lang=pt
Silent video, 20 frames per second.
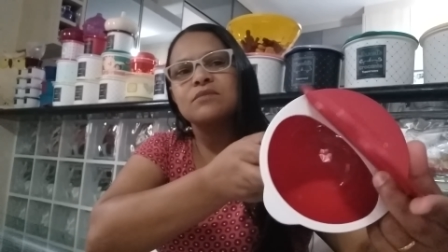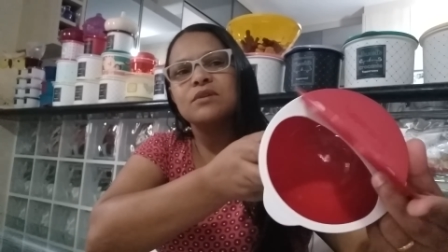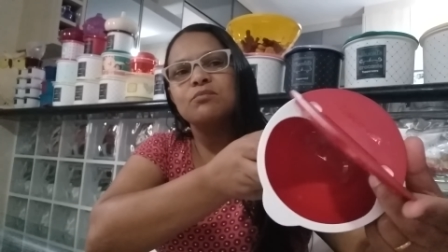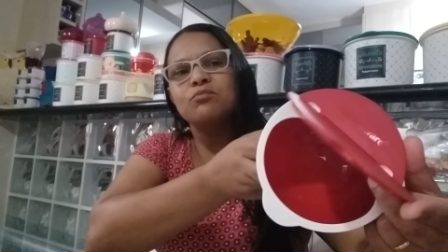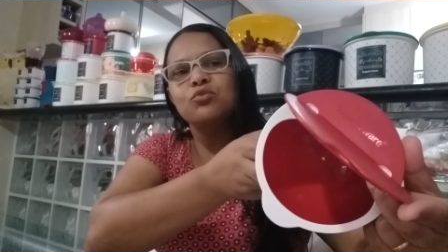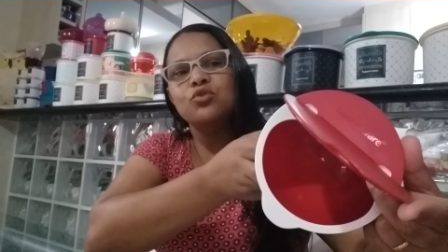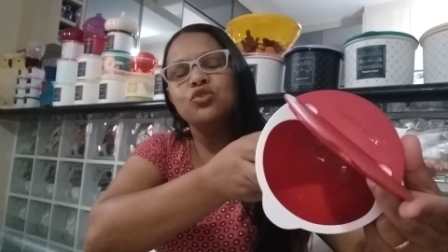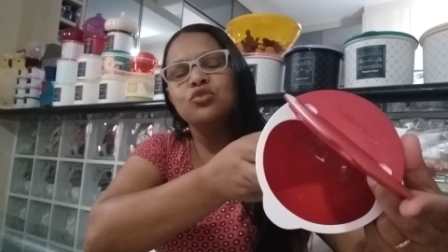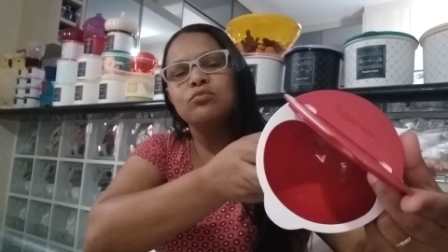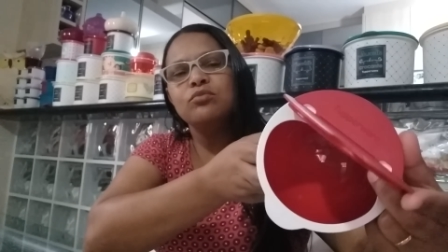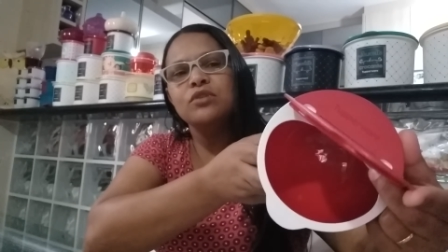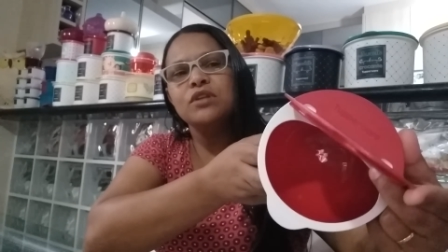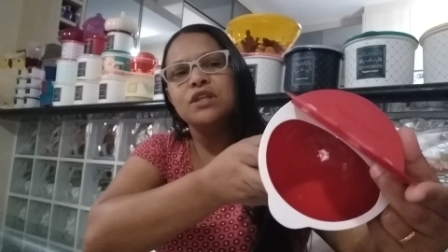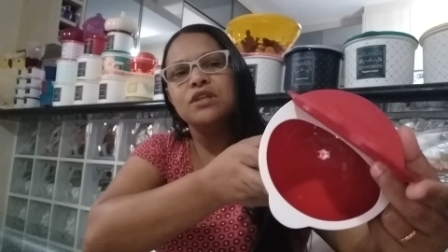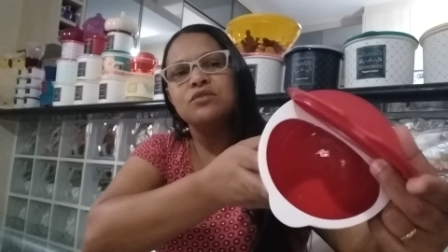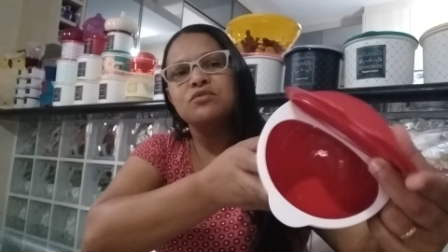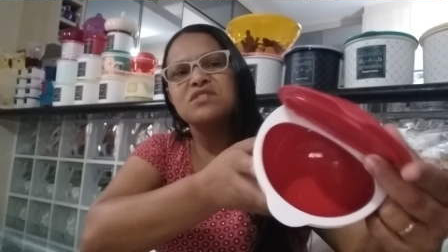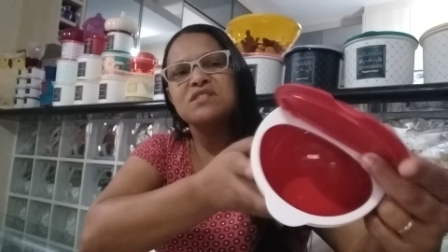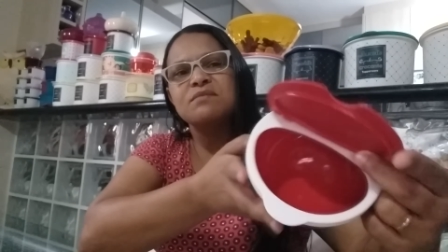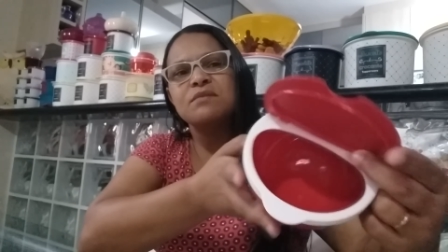É muito
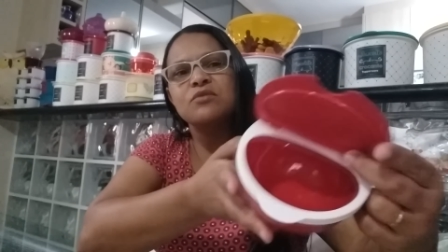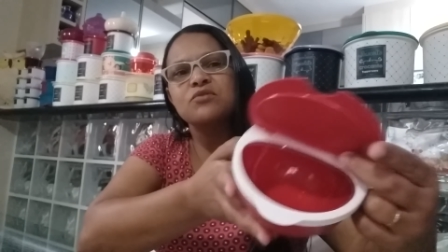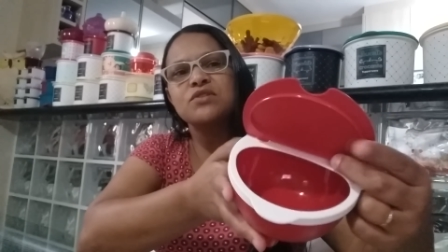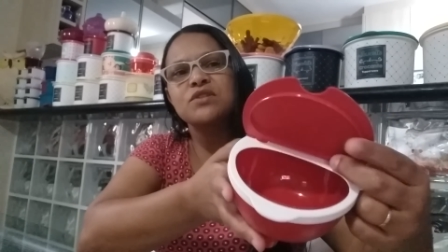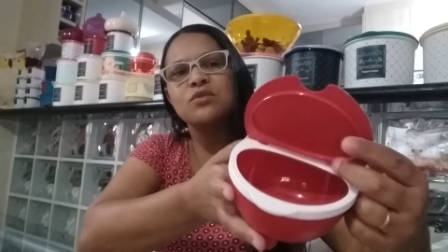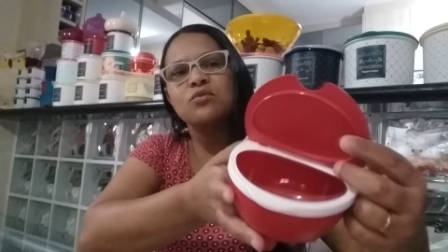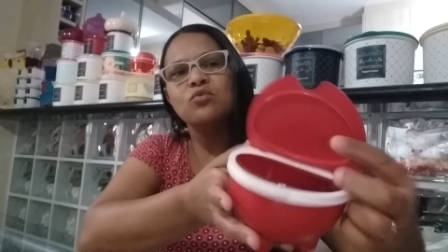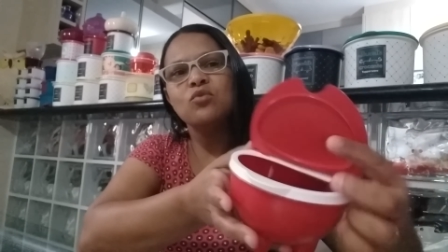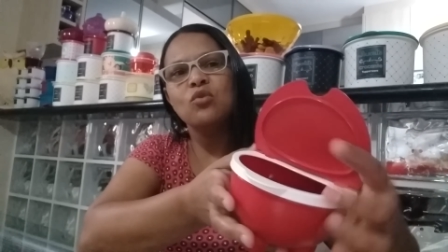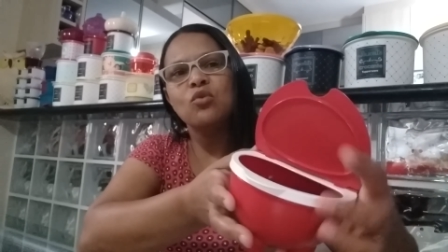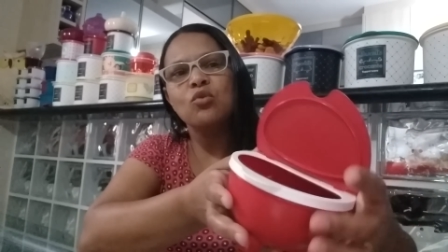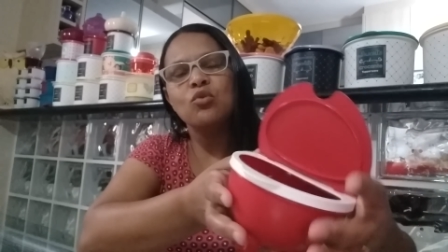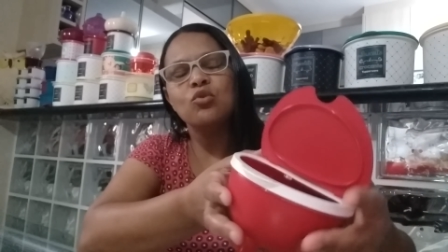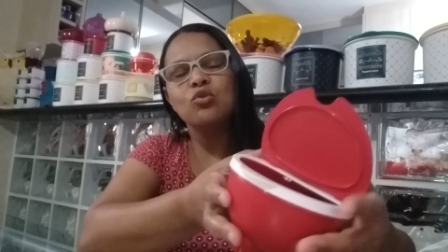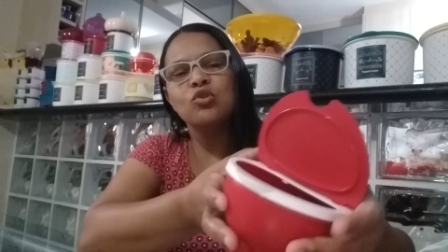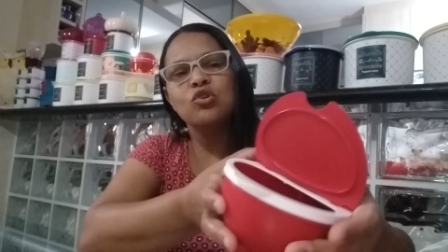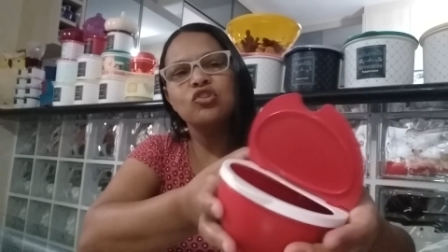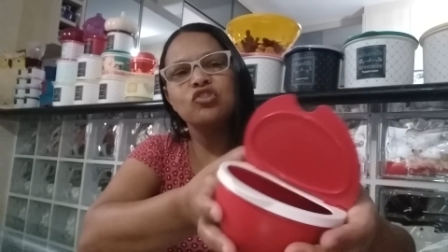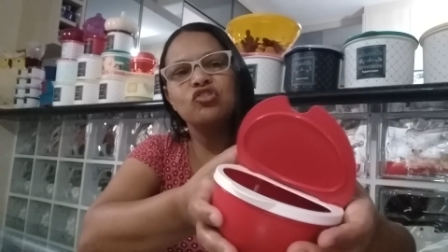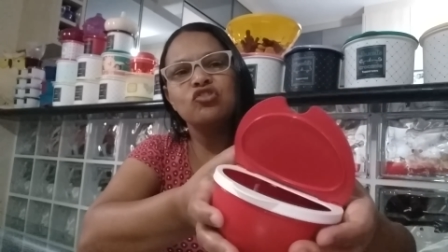bonito. Os meus são
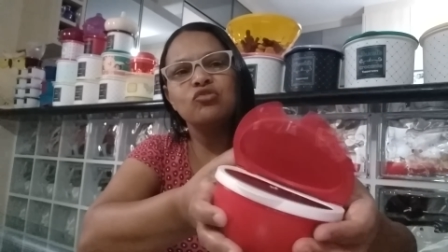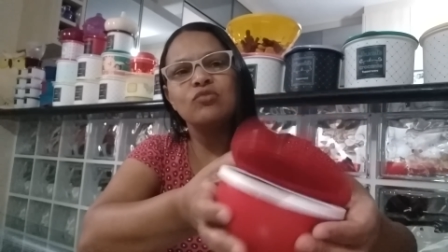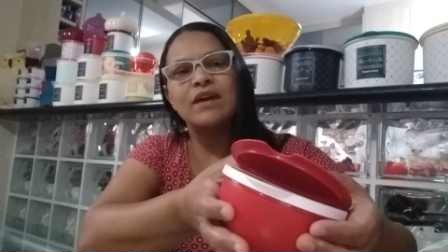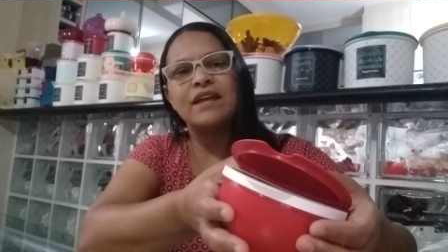roxo,